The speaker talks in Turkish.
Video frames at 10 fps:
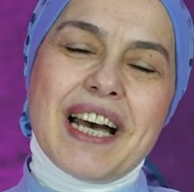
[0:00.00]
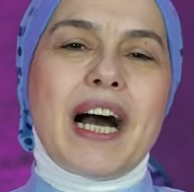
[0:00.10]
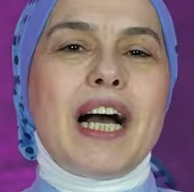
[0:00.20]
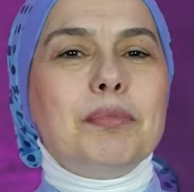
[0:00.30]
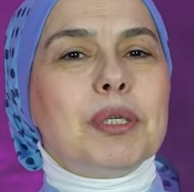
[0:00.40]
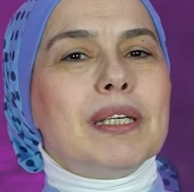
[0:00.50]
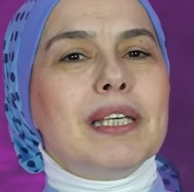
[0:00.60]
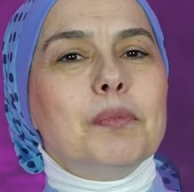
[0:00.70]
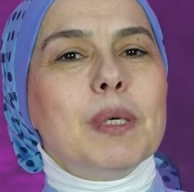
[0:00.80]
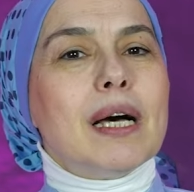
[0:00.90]
Halbuki
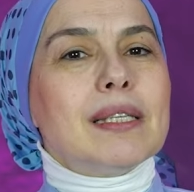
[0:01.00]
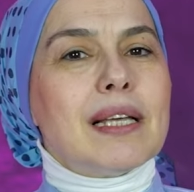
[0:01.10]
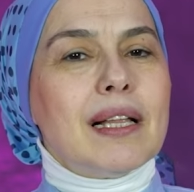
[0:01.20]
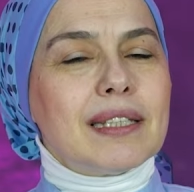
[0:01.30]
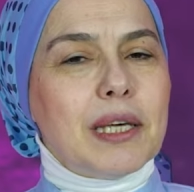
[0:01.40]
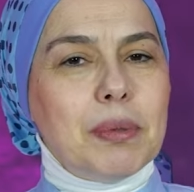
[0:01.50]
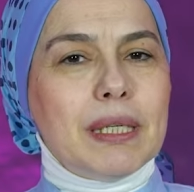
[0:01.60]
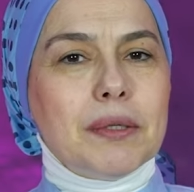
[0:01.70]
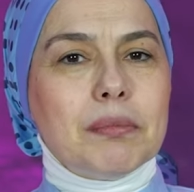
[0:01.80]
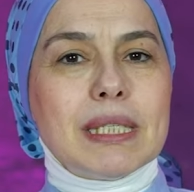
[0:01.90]
kimyasal
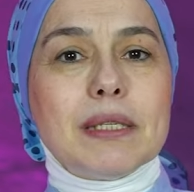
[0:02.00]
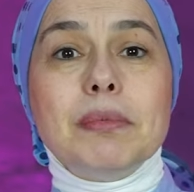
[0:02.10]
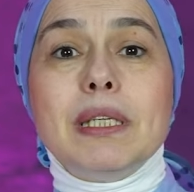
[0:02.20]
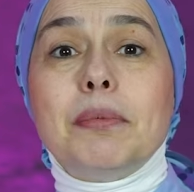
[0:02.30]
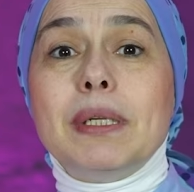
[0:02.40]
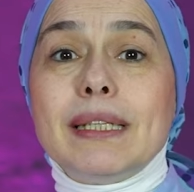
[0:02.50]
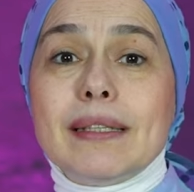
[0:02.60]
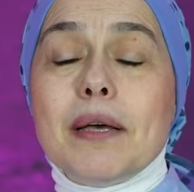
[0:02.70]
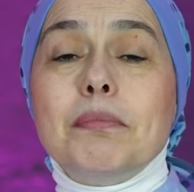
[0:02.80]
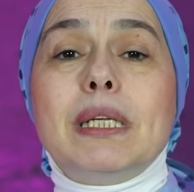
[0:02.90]
gebelik bizim
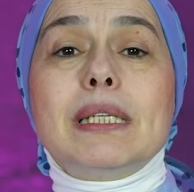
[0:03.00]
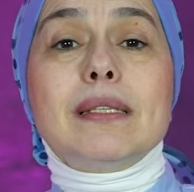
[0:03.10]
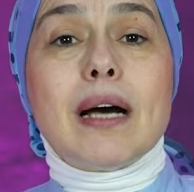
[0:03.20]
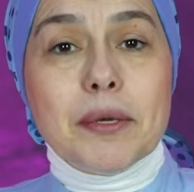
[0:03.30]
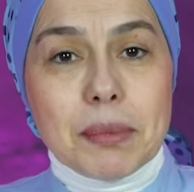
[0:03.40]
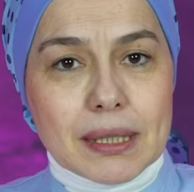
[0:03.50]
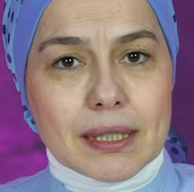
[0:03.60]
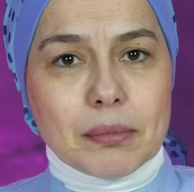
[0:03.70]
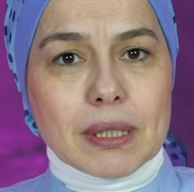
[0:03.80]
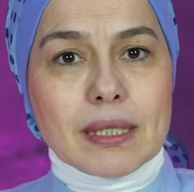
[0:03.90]
gebelikten bile
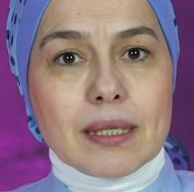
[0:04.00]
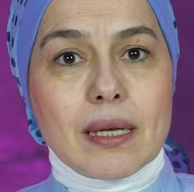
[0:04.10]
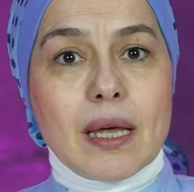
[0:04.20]
saymadığımız,